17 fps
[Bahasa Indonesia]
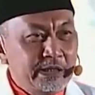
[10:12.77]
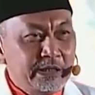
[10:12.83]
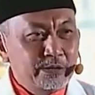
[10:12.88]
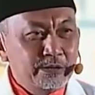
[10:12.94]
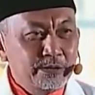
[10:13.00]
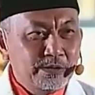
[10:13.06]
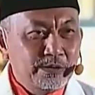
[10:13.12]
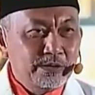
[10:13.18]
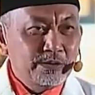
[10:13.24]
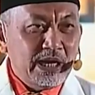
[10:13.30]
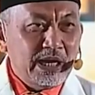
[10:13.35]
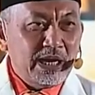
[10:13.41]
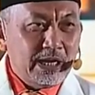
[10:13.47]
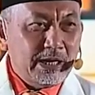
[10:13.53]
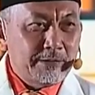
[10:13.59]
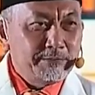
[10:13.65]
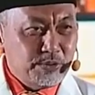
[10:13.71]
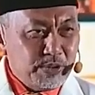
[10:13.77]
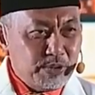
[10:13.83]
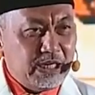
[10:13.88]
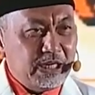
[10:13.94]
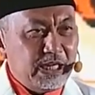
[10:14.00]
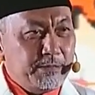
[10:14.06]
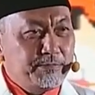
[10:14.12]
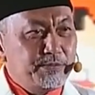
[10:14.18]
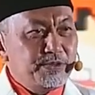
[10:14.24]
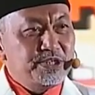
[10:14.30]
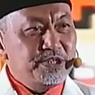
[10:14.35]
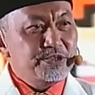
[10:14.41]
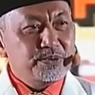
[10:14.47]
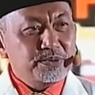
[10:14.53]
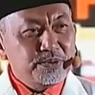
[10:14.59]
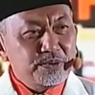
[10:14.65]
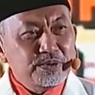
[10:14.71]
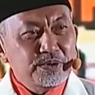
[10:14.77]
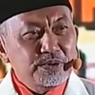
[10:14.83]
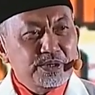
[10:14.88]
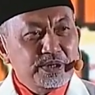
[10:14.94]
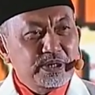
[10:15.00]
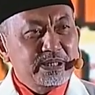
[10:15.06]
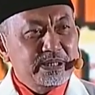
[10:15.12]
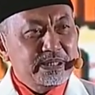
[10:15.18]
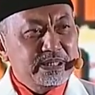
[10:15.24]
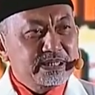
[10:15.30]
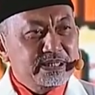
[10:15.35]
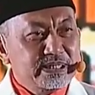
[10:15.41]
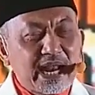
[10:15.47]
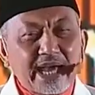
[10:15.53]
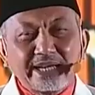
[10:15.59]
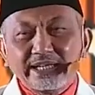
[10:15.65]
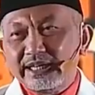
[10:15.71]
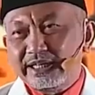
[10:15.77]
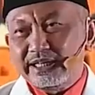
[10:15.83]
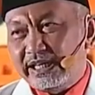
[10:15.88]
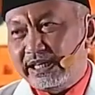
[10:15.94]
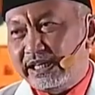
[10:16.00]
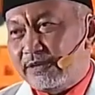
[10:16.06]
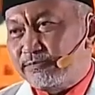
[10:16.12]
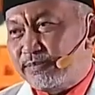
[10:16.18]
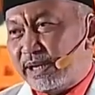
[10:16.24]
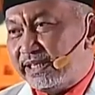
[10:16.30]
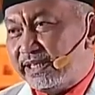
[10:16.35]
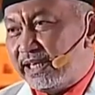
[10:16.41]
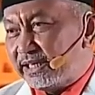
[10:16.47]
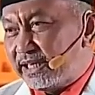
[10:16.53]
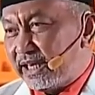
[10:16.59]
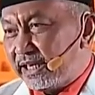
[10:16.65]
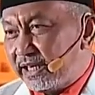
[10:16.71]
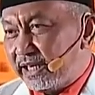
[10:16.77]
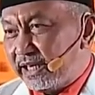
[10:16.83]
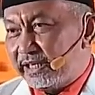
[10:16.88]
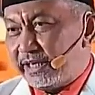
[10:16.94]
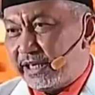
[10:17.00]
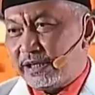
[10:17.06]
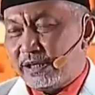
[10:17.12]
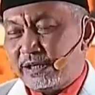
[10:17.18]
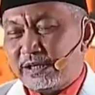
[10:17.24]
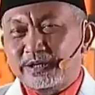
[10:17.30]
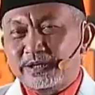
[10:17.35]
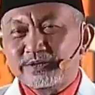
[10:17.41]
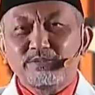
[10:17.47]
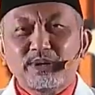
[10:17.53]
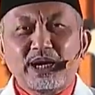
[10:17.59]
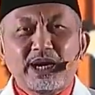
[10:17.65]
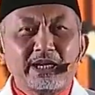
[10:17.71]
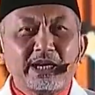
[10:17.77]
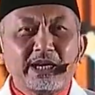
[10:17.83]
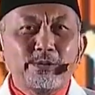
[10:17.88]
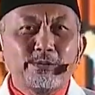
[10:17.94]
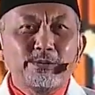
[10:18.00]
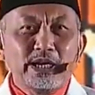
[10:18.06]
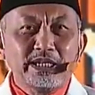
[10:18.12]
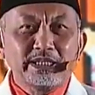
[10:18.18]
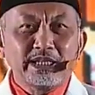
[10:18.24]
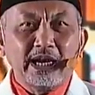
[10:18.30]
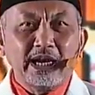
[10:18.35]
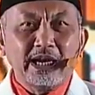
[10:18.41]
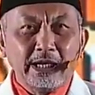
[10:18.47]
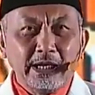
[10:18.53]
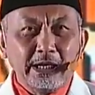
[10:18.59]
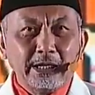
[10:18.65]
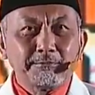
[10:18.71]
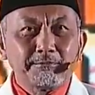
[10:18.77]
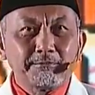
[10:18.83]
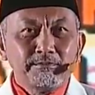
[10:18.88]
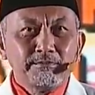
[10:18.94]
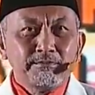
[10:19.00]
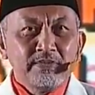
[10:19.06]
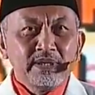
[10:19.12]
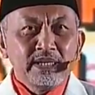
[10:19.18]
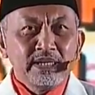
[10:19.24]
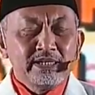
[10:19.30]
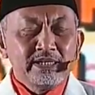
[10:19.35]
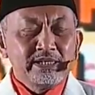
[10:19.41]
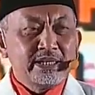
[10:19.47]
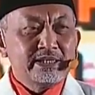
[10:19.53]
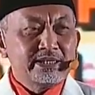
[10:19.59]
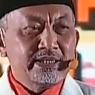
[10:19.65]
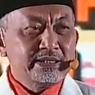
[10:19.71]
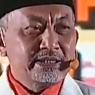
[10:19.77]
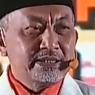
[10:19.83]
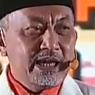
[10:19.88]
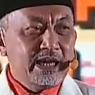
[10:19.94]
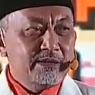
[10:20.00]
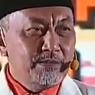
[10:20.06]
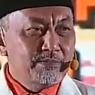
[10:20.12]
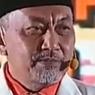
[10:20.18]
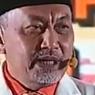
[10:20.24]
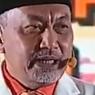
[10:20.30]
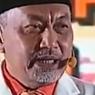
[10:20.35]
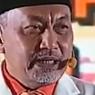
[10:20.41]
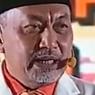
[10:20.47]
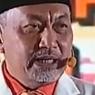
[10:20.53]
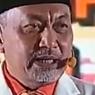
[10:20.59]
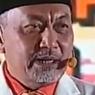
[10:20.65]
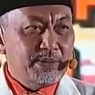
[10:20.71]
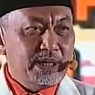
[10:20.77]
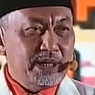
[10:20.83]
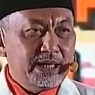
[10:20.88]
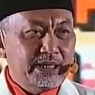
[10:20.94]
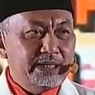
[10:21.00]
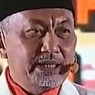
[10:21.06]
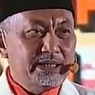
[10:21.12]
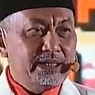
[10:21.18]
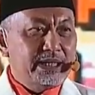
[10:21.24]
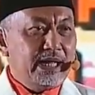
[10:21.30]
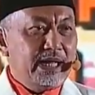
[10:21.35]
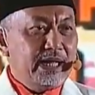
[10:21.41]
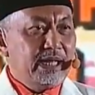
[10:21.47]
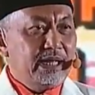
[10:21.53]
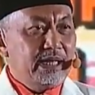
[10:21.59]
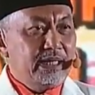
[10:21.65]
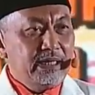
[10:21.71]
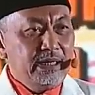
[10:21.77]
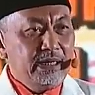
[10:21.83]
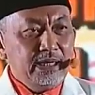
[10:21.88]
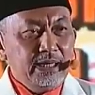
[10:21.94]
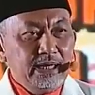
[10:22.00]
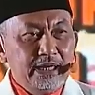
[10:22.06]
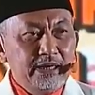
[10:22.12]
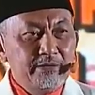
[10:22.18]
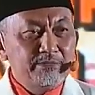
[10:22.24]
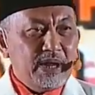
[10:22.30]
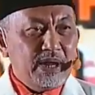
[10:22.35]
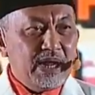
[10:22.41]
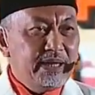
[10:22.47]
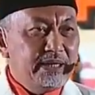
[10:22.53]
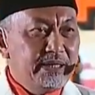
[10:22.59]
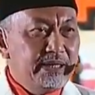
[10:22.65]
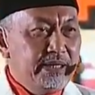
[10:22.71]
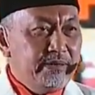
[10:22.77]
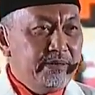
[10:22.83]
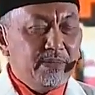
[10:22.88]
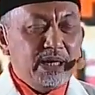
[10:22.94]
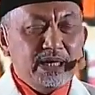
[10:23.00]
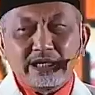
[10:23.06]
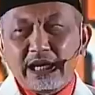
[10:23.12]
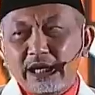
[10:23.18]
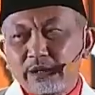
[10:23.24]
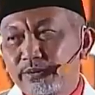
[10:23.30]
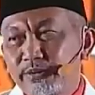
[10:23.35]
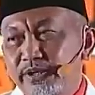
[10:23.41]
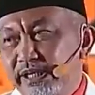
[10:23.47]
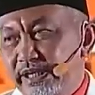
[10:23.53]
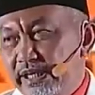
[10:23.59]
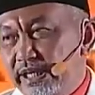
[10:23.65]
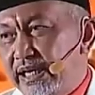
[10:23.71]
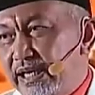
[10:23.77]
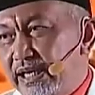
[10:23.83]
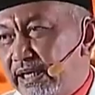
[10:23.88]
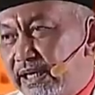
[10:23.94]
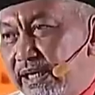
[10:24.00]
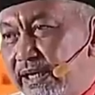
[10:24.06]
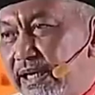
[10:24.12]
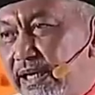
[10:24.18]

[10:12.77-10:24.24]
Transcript: Tentu alhamdulillah puji syukur selayaknya kita panjatkan kehadirat Allah Subhanahu wa taala. Zat yang telah memberikan kepada kita limpahan nikmat karunia